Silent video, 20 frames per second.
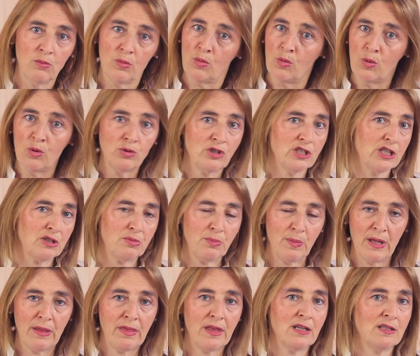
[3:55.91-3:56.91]
muchas
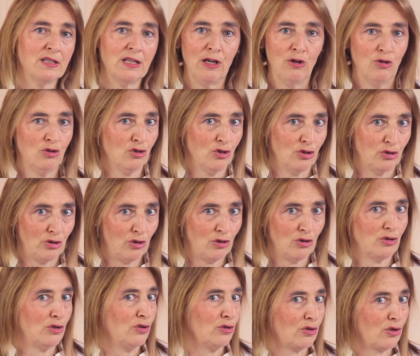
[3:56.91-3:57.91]
piezas de los
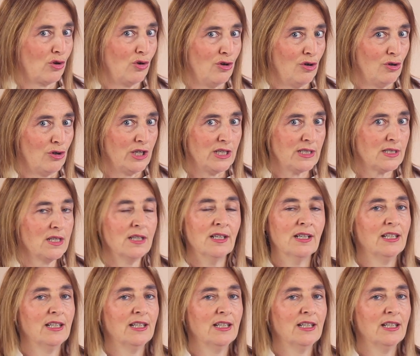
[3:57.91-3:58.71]
otros colores.